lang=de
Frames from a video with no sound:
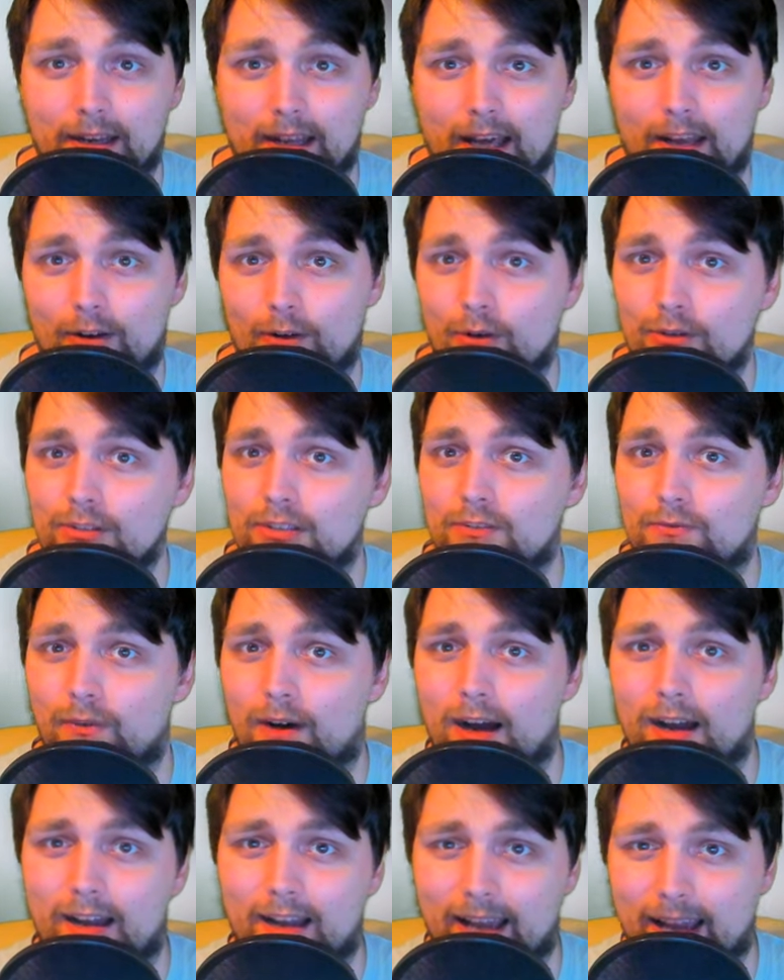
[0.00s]
an und
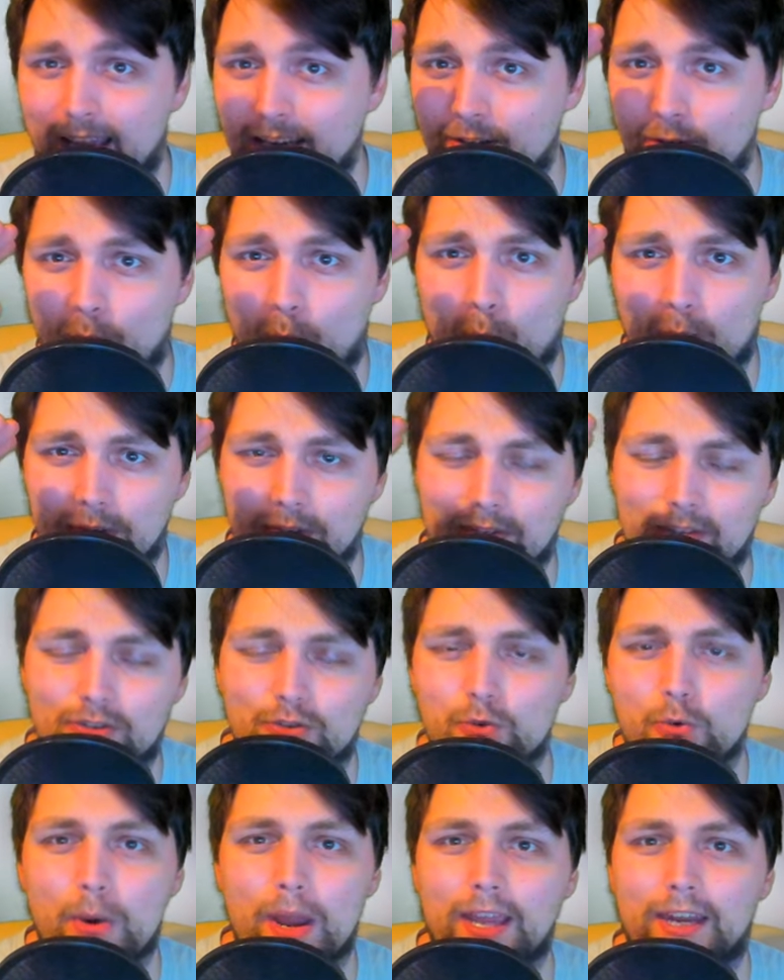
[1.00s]
zwar rennt Odin
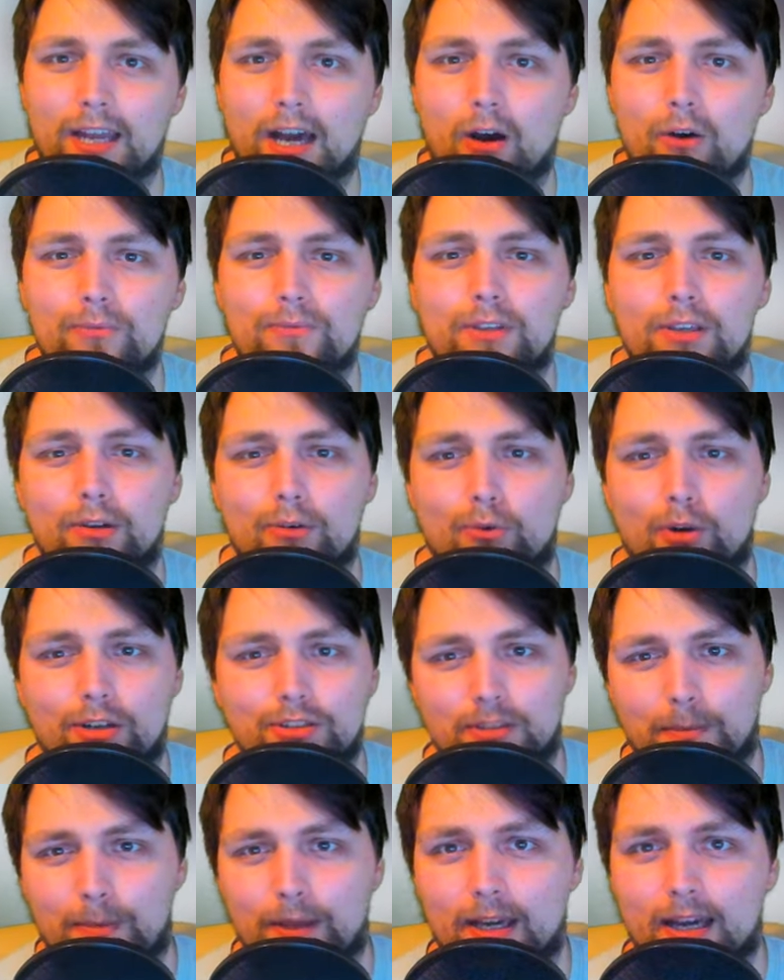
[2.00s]
straight auf die
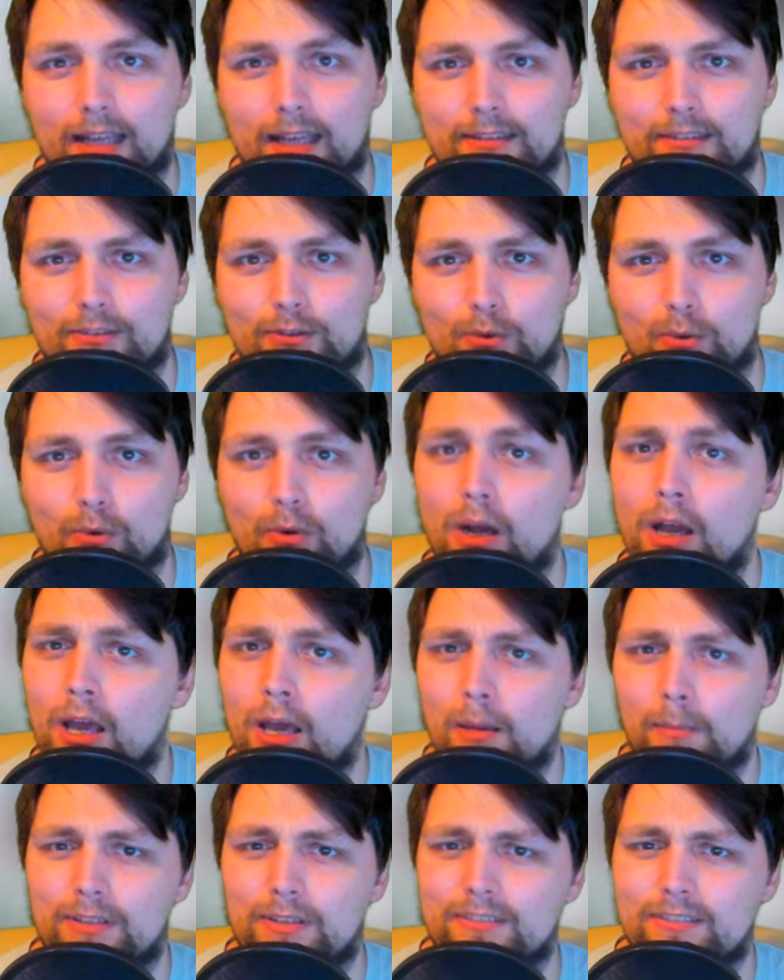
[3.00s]
Roger Piraten zu,
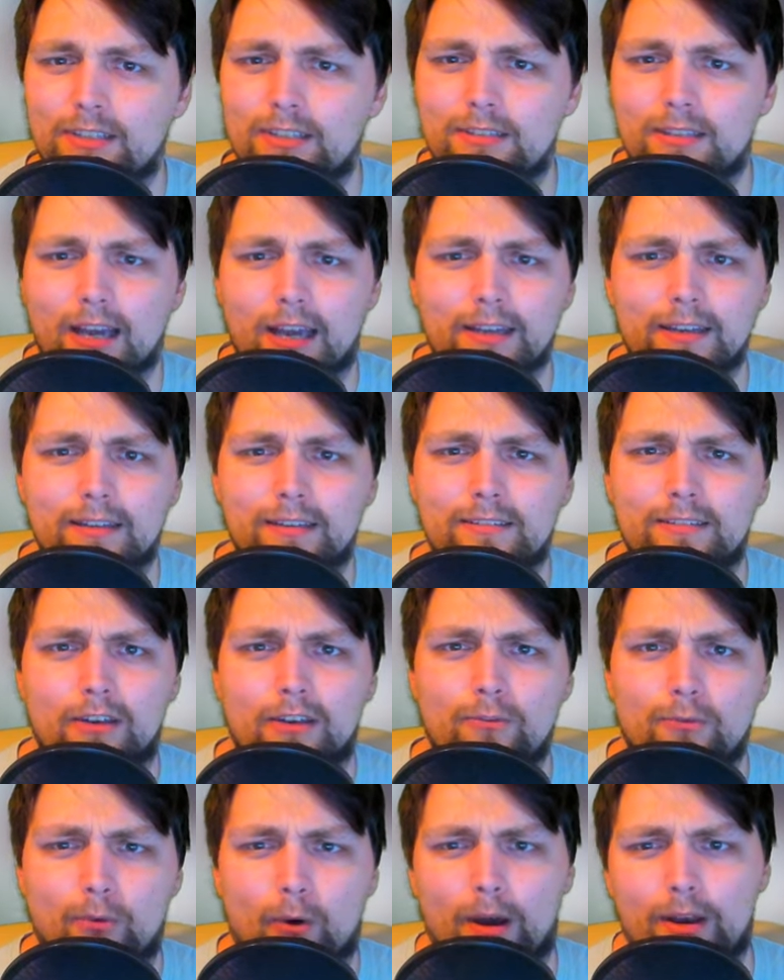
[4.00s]
besiegt einiges an
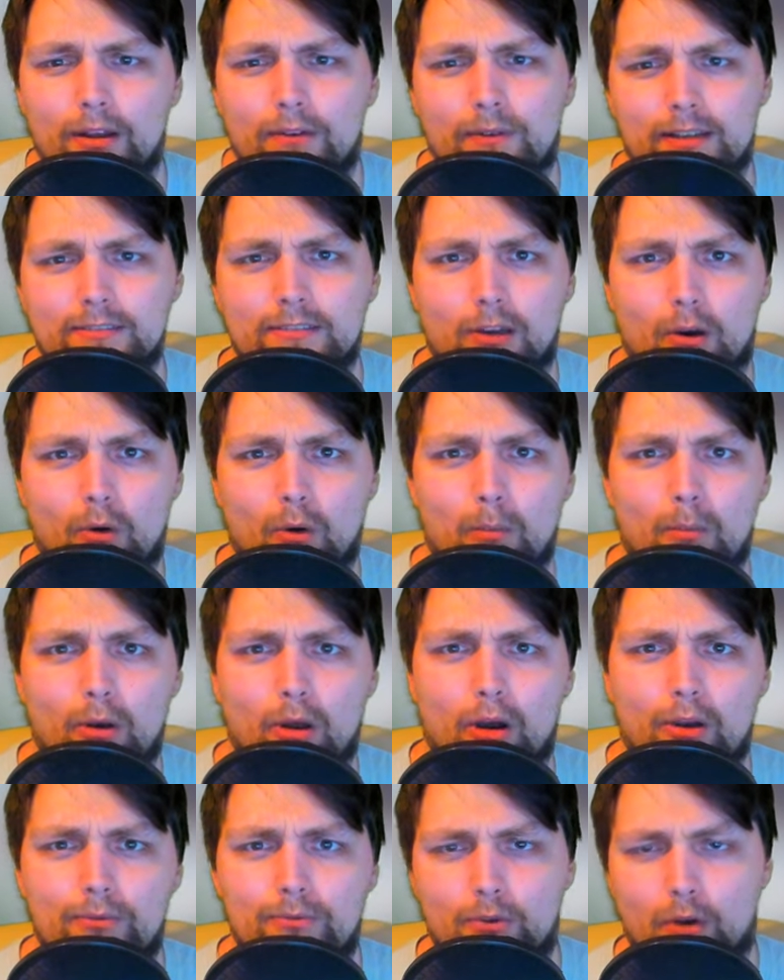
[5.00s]
Vorder, was da
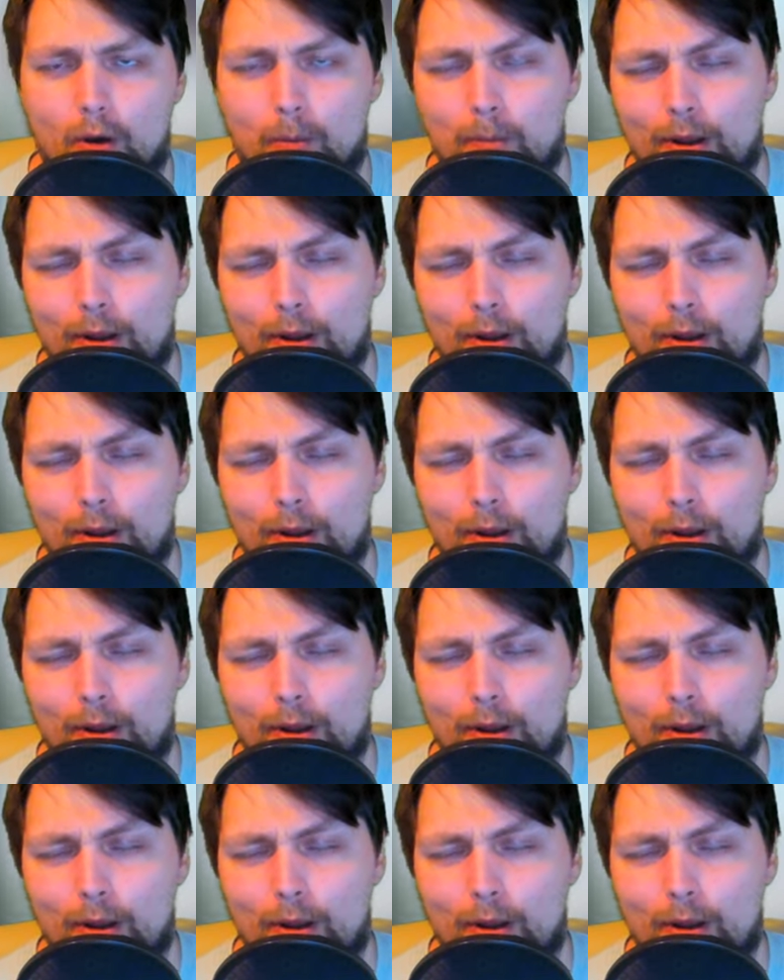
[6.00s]
rumläuft, doch